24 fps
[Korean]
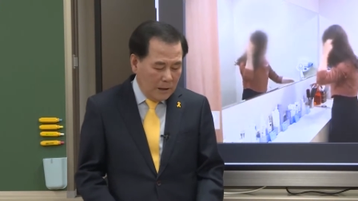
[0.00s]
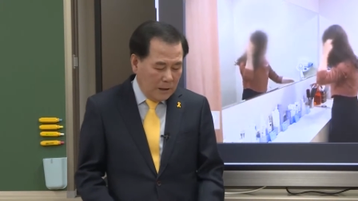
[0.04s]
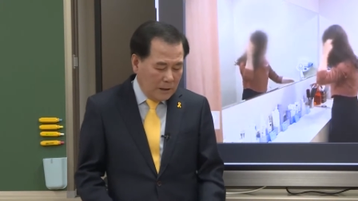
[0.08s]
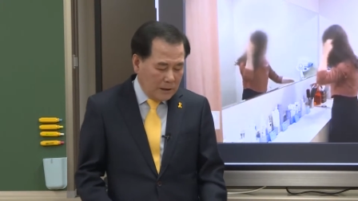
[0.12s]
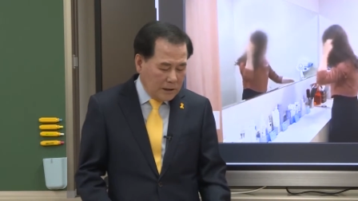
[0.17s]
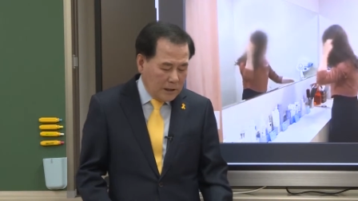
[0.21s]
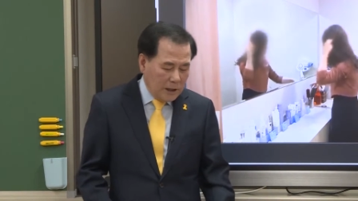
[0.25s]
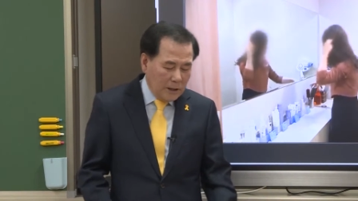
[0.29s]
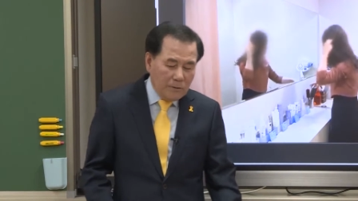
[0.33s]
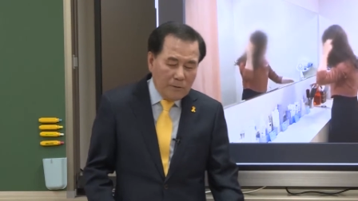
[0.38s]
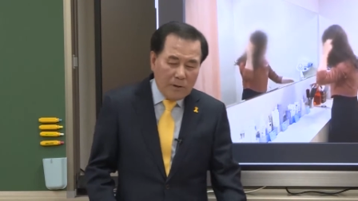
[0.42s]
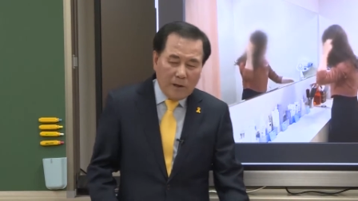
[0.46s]

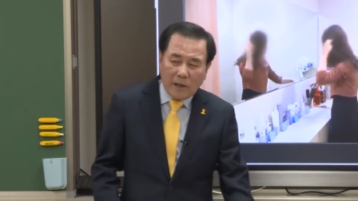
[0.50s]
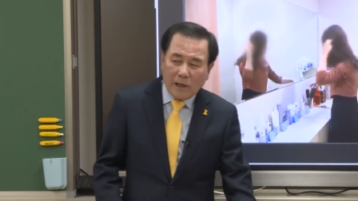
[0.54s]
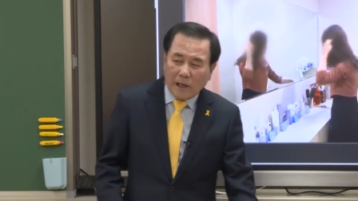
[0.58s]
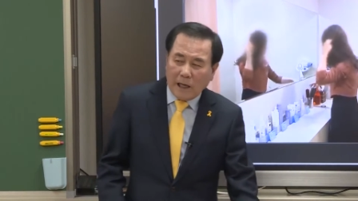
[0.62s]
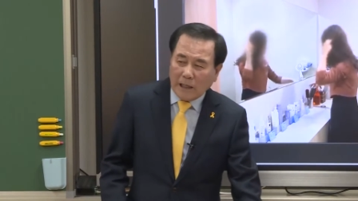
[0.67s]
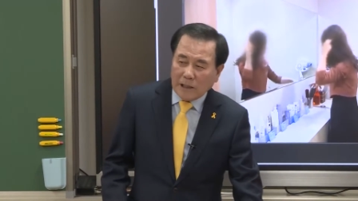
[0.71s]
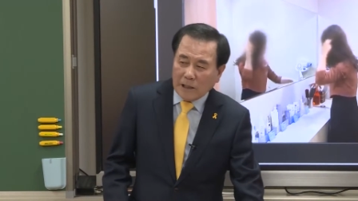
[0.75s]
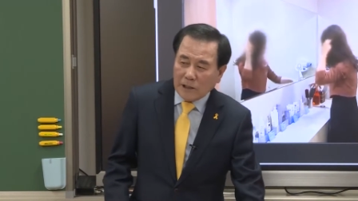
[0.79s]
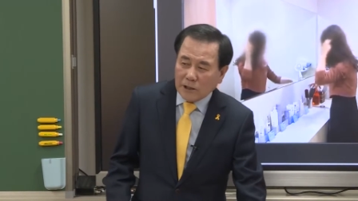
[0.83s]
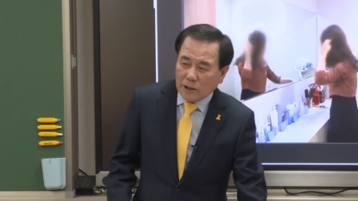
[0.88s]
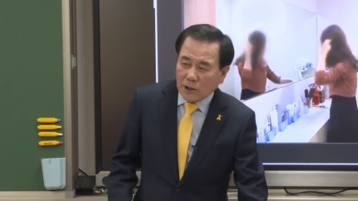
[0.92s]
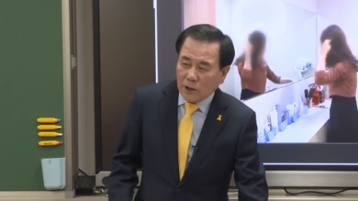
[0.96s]
생활
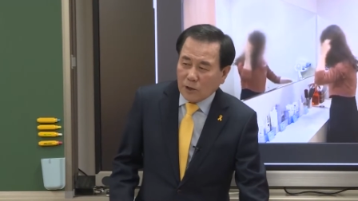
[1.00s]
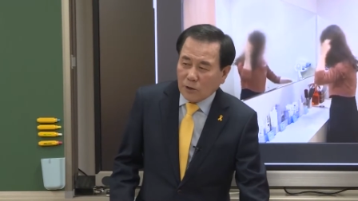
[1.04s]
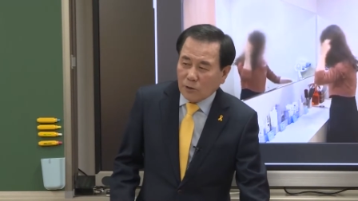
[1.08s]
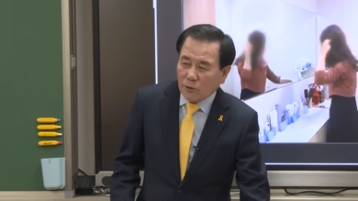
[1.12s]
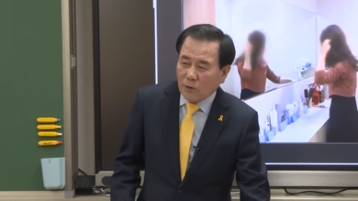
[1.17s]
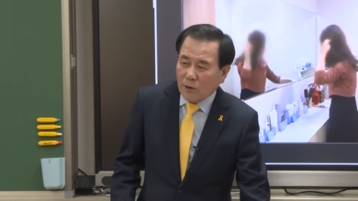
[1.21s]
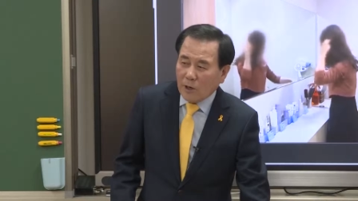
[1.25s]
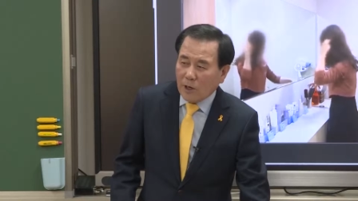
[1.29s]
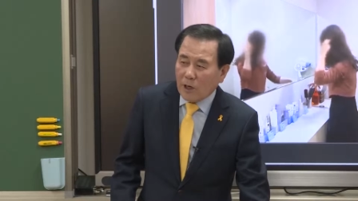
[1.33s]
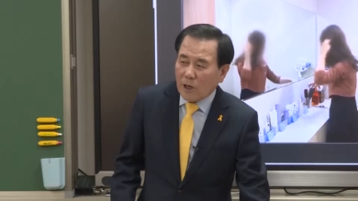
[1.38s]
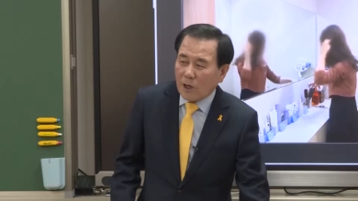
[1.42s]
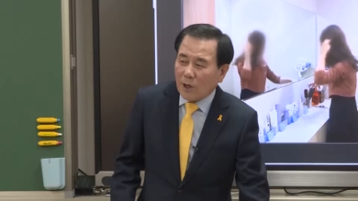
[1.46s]

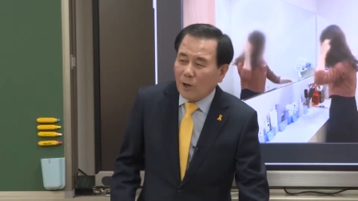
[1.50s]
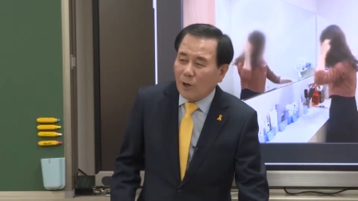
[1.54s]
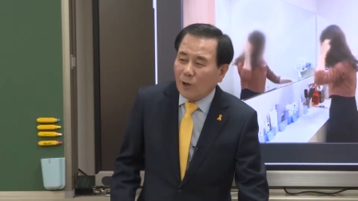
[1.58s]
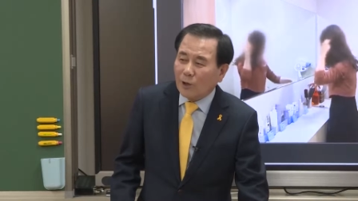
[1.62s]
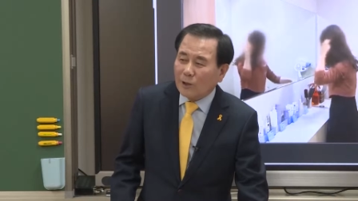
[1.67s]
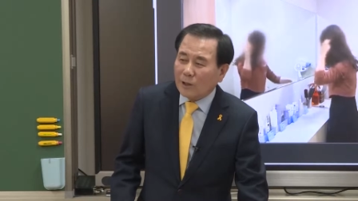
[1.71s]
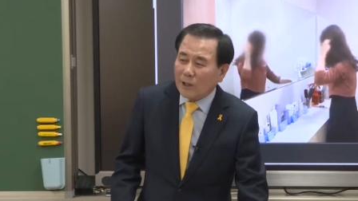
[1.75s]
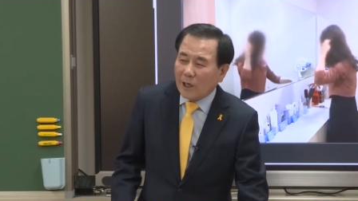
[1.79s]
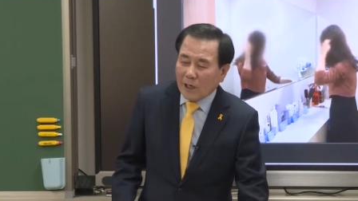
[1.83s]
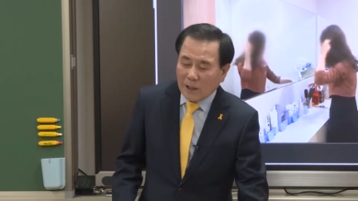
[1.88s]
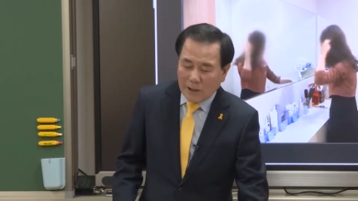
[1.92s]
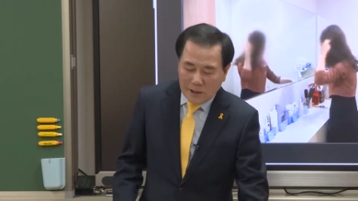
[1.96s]
안전과
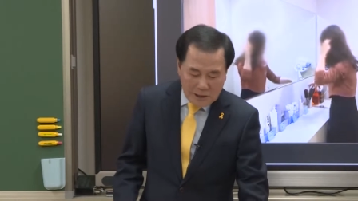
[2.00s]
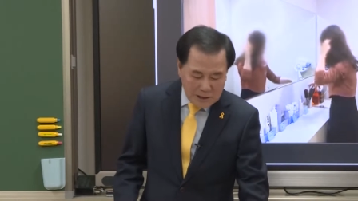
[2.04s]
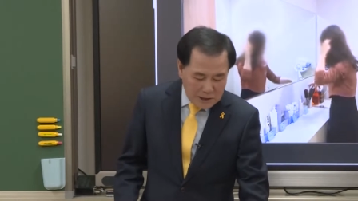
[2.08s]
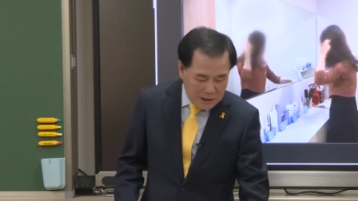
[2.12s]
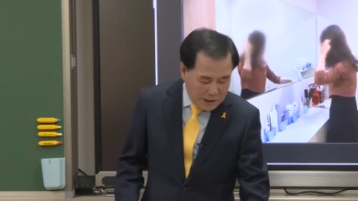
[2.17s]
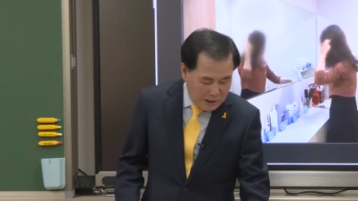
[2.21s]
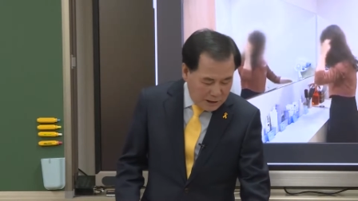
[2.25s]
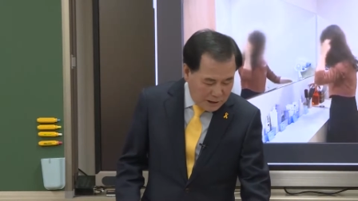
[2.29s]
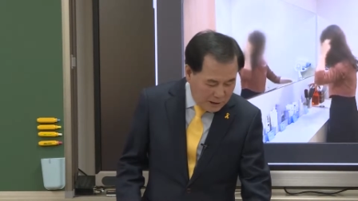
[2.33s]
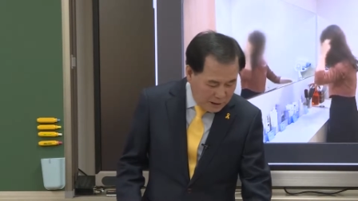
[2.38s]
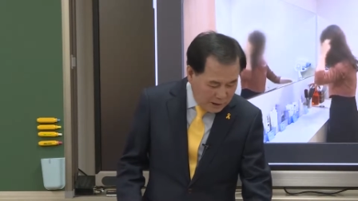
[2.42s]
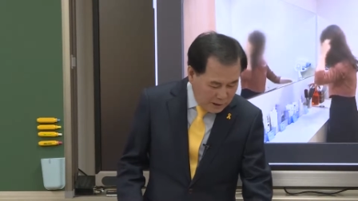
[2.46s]
건강을
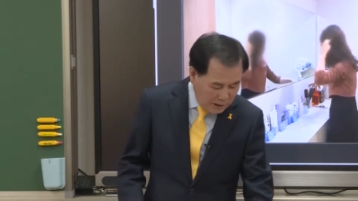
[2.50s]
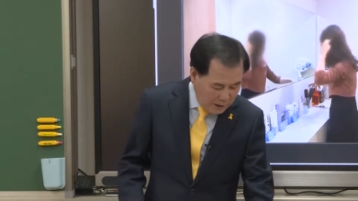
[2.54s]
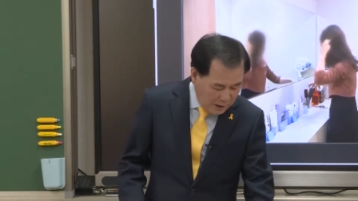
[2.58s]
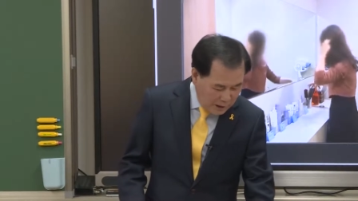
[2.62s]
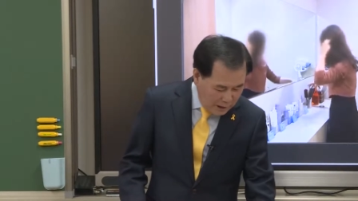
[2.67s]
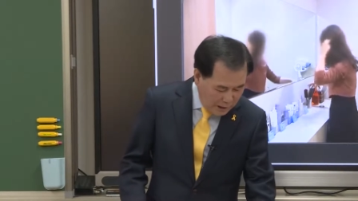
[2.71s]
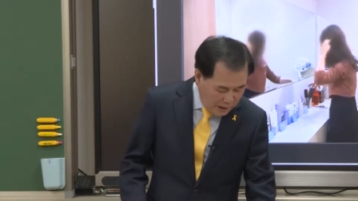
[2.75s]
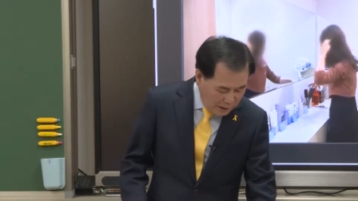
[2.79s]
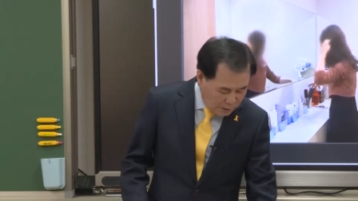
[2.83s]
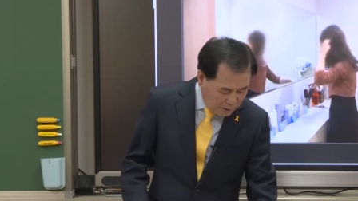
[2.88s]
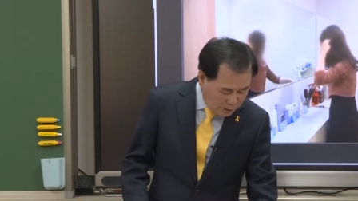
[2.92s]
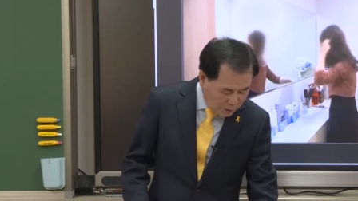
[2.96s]
지키는
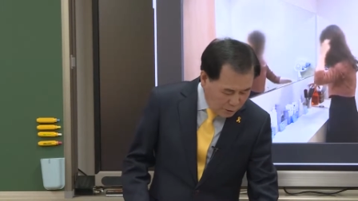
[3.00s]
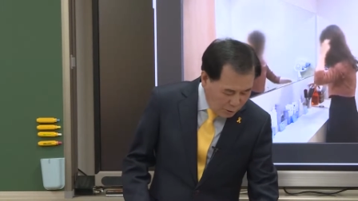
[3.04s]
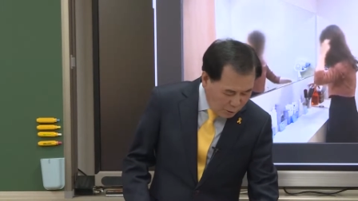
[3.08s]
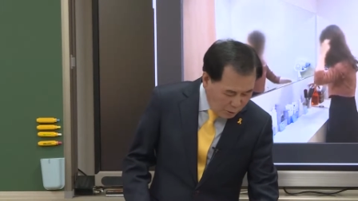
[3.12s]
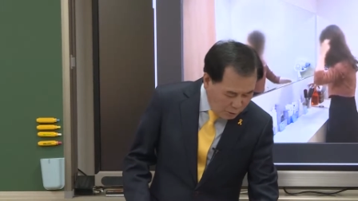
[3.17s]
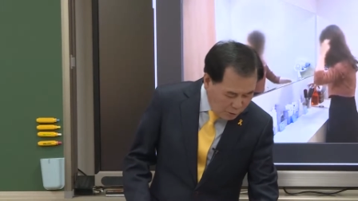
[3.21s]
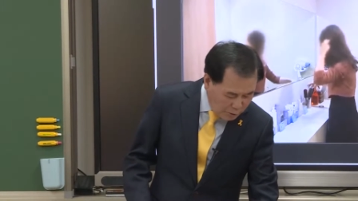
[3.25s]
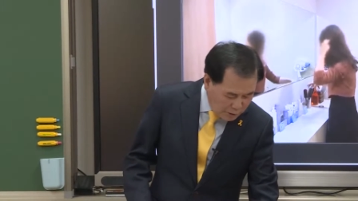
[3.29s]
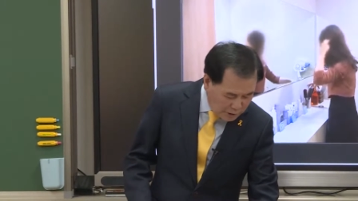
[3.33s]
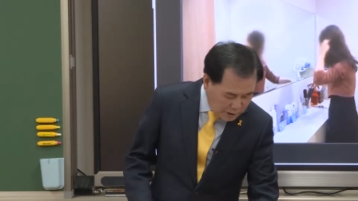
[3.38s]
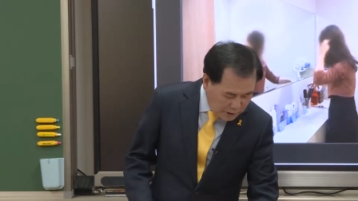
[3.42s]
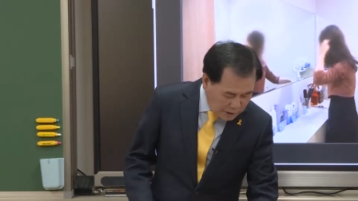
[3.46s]
아주
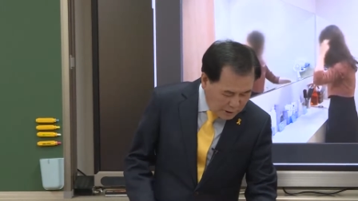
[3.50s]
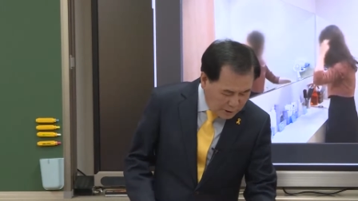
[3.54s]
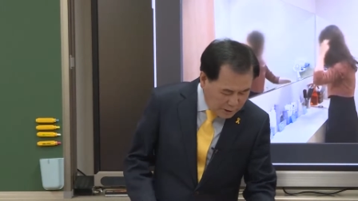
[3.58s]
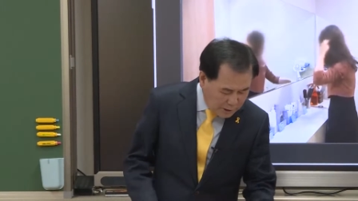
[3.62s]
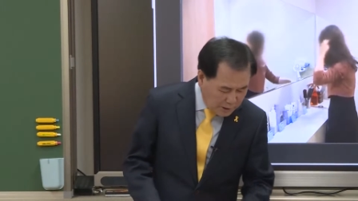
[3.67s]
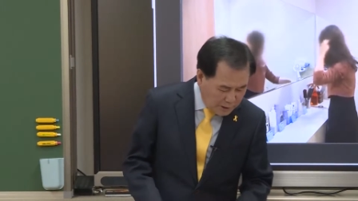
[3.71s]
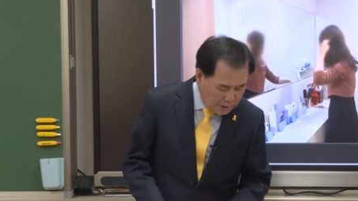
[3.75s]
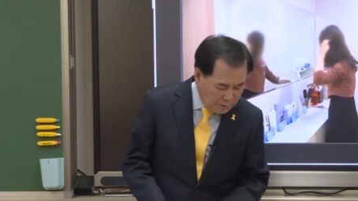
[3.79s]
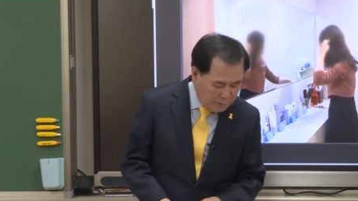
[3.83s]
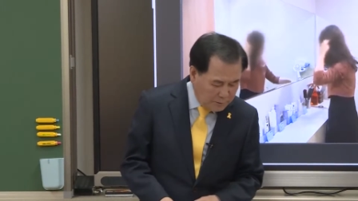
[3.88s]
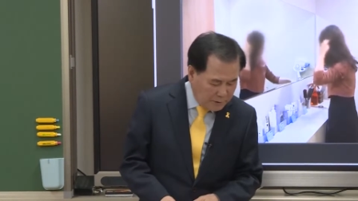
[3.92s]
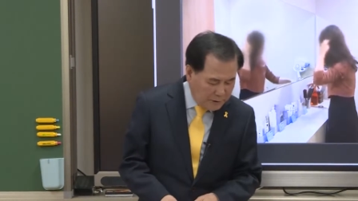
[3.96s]
좋은
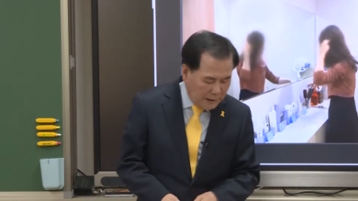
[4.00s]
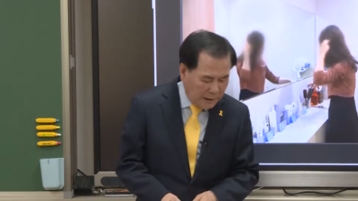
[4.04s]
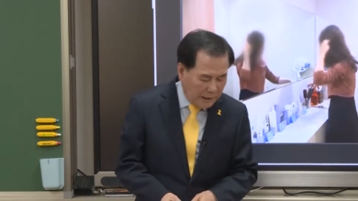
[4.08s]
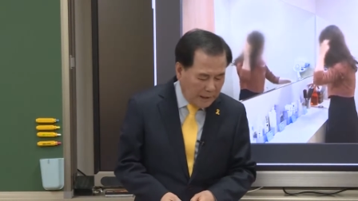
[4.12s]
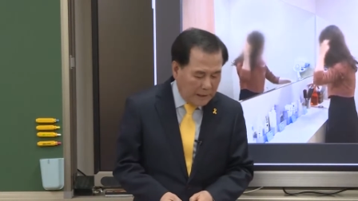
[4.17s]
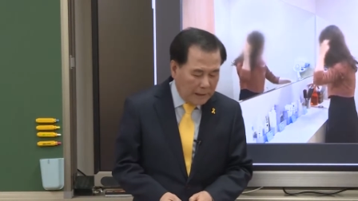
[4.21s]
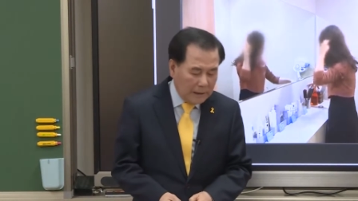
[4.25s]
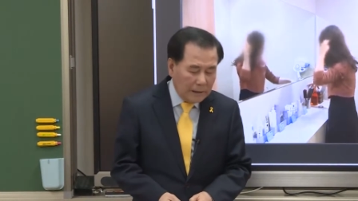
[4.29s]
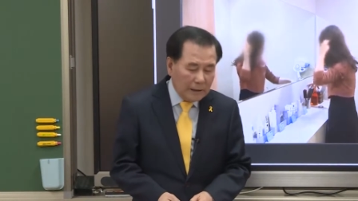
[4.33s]
지름길입니다.